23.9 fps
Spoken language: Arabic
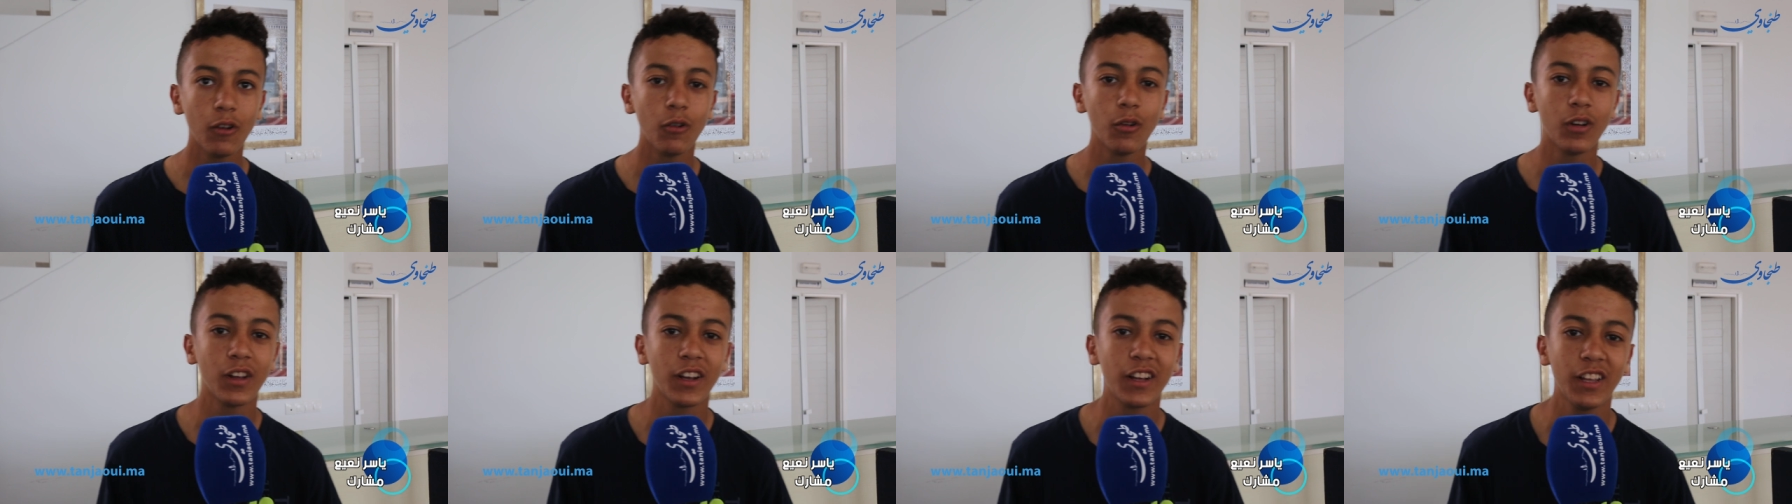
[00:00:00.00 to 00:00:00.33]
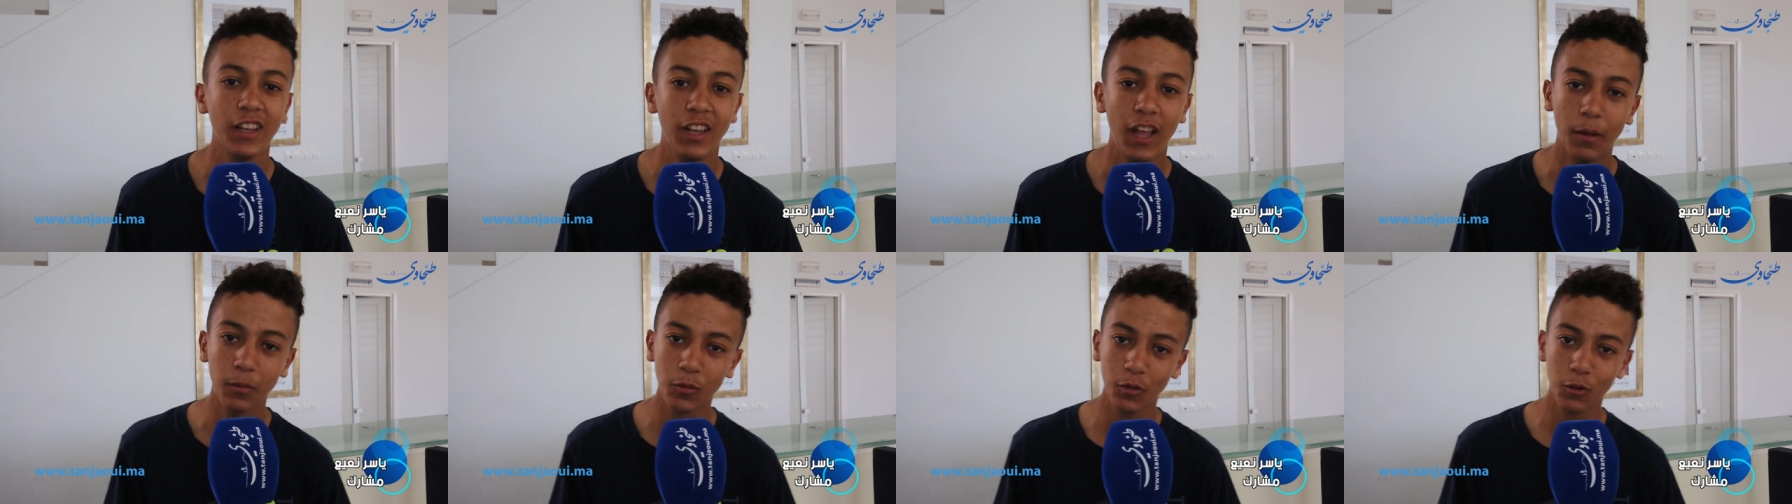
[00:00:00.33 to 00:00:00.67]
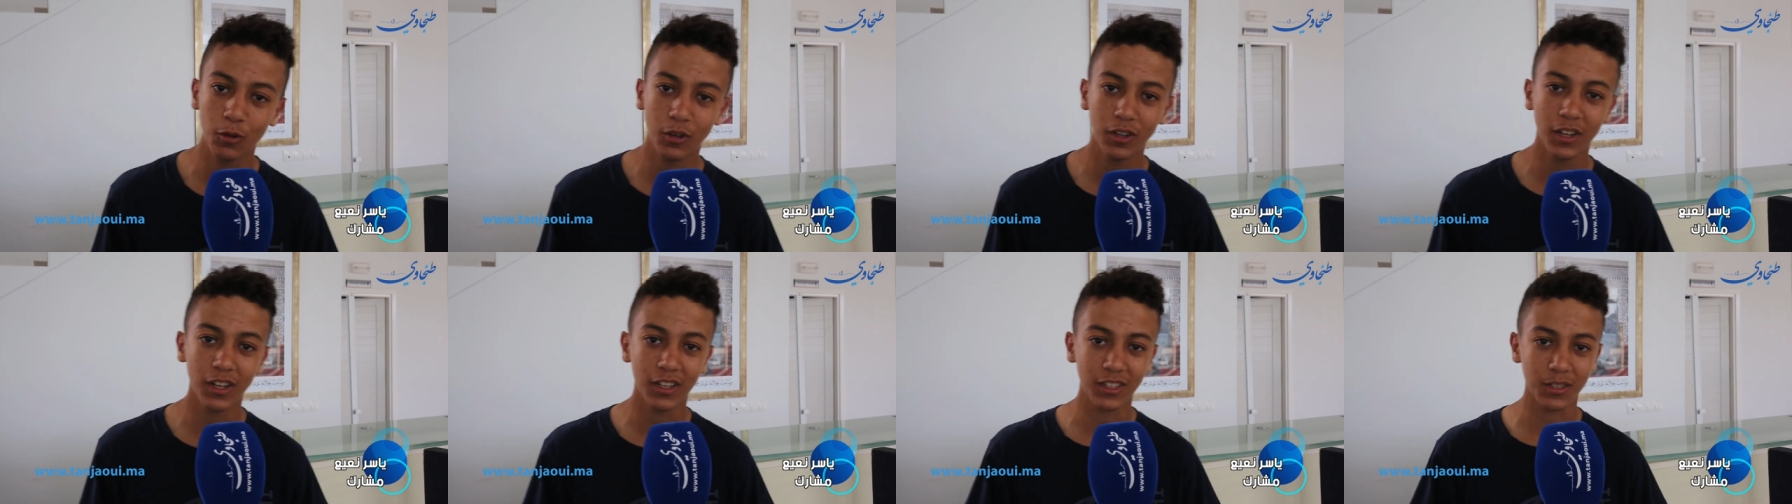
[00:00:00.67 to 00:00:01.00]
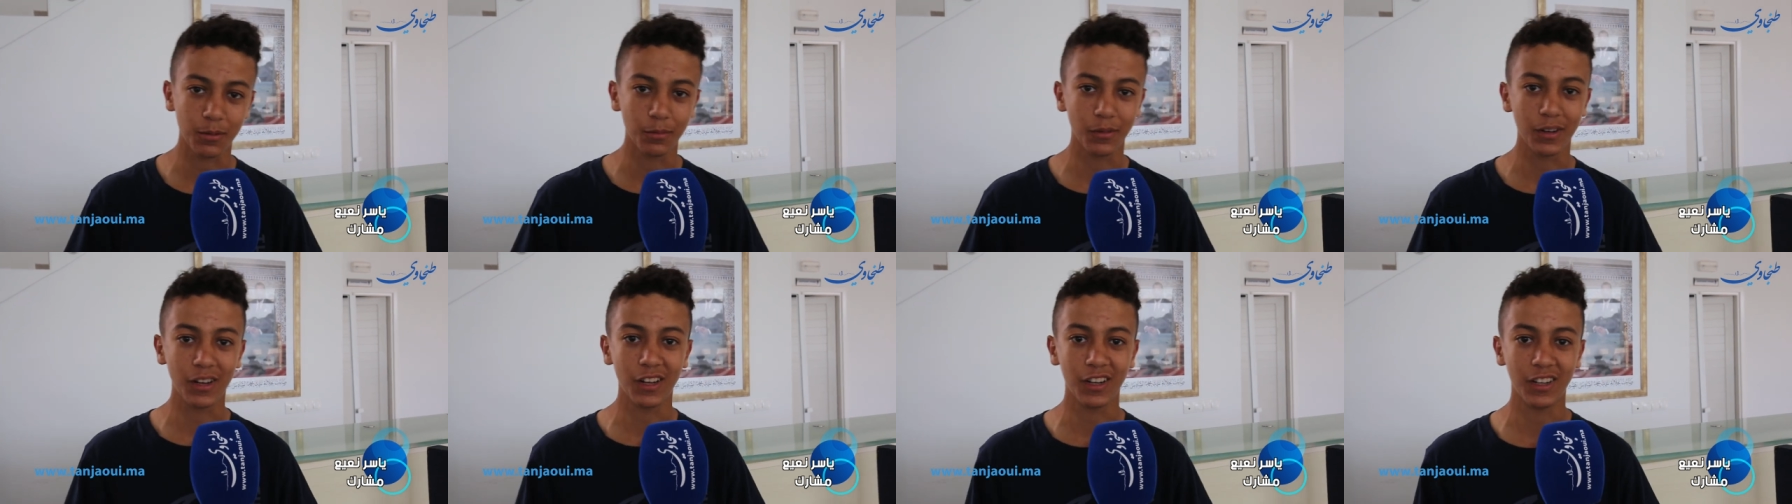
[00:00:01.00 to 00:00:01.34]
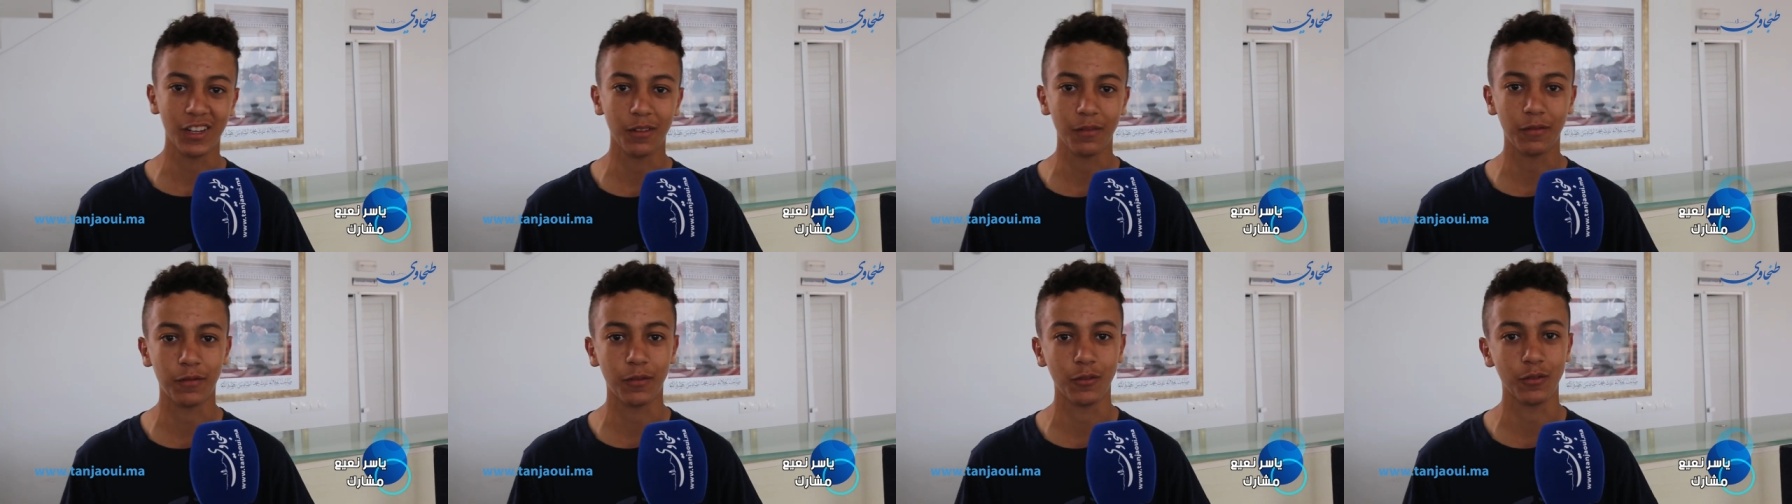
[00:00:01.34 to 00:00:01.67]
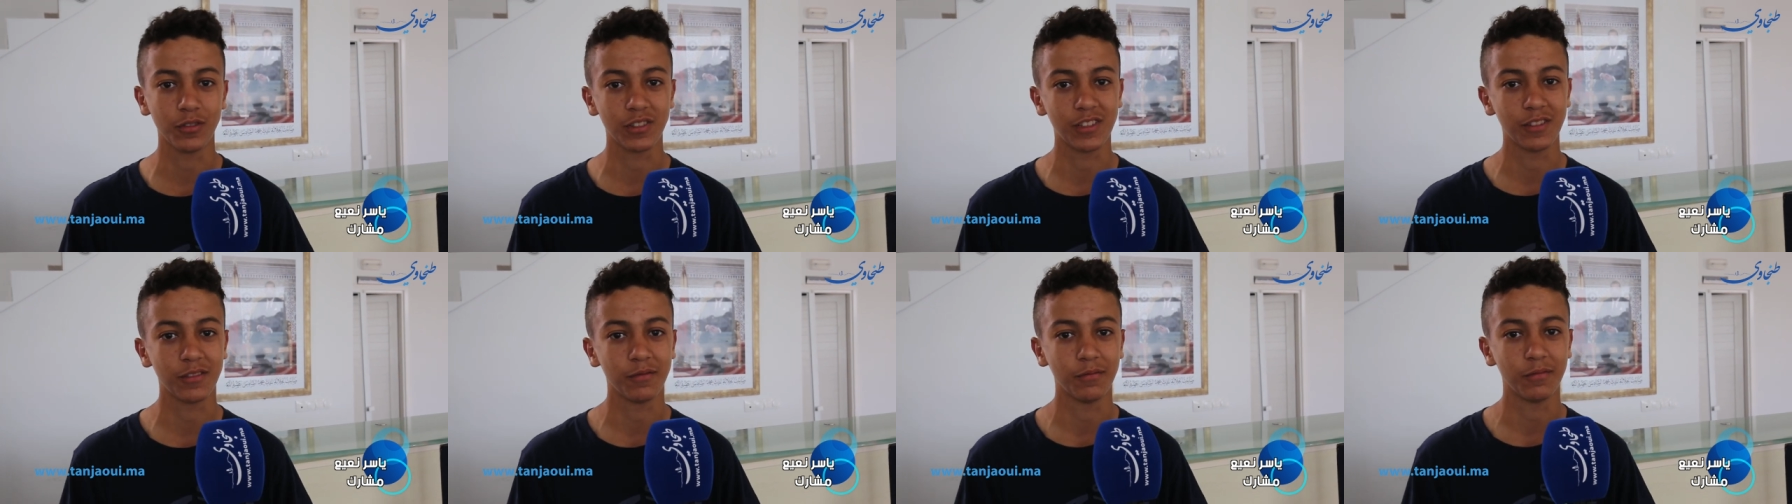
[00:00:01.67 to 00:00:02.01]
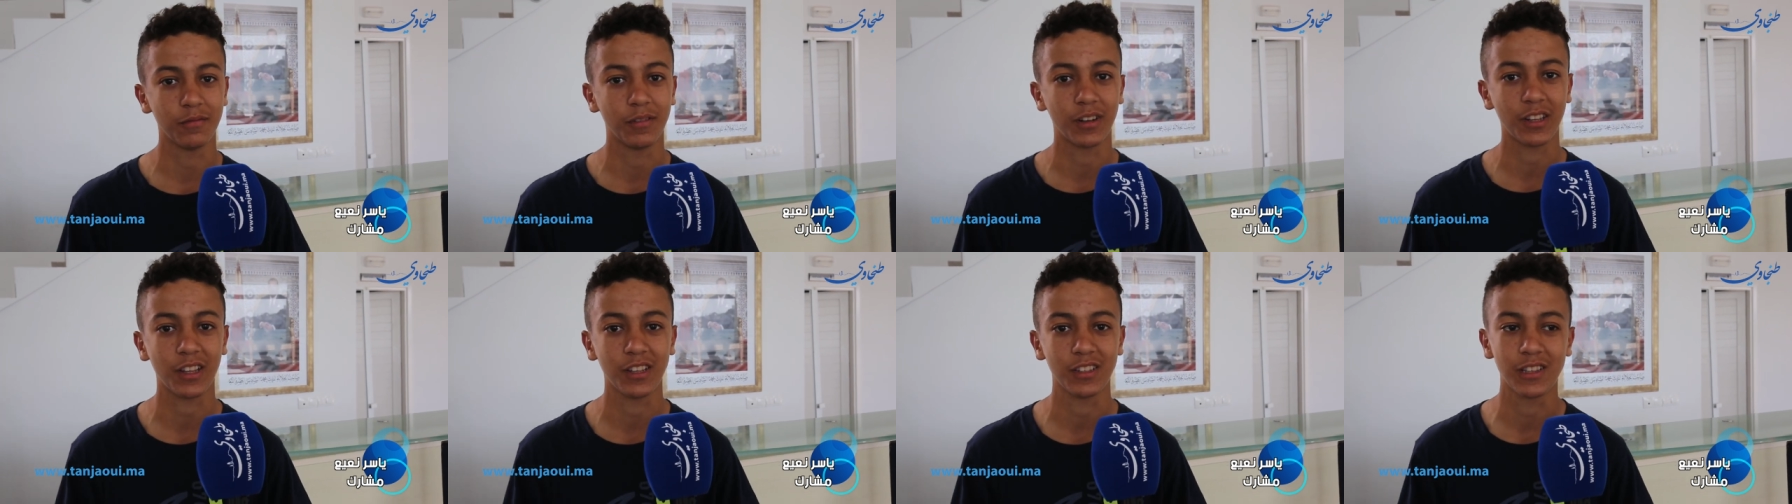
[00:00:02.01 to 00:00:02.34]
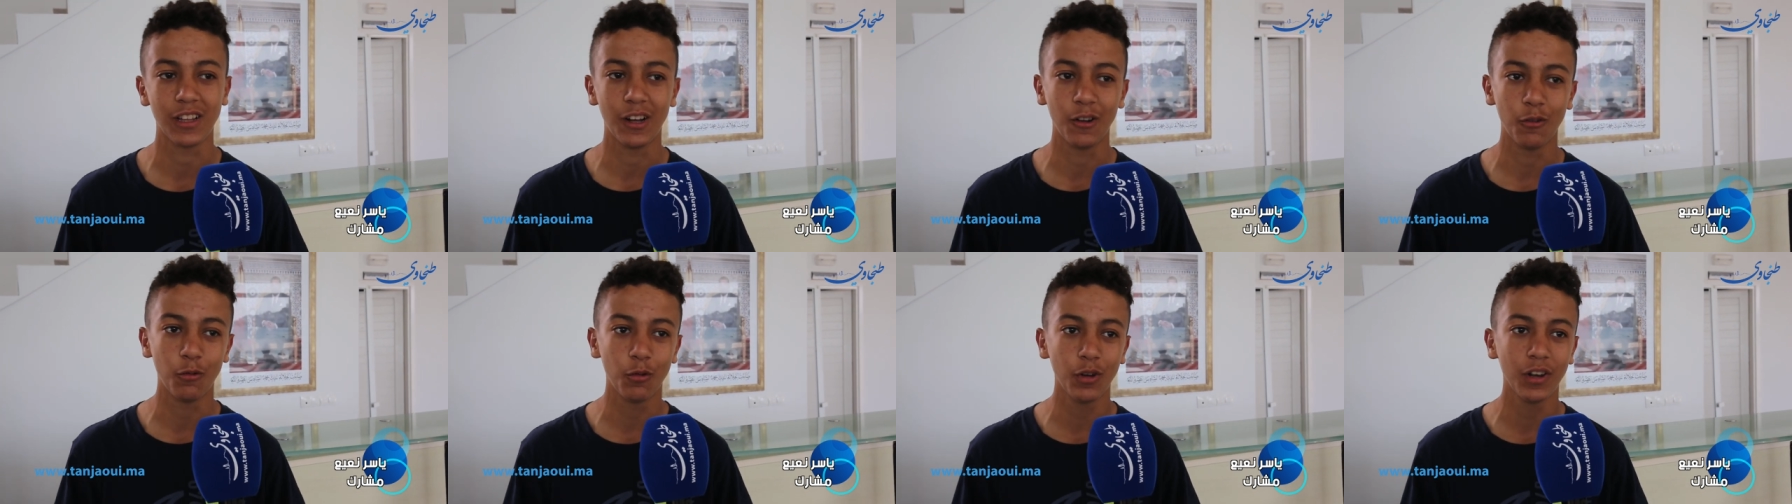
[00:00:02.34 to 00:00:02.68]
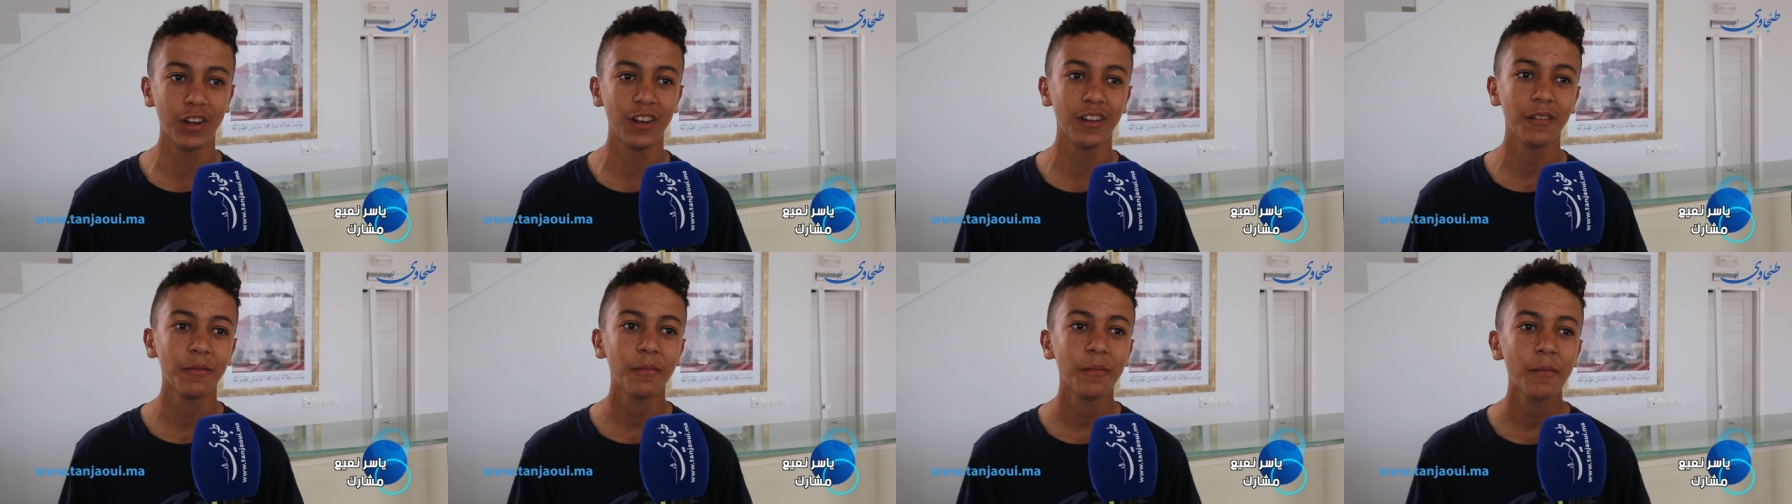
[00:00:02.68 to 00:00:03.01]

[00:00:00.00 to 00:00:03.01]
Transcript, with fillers: ولكن الحمد لله تمكنا الفوز بالمركز الاول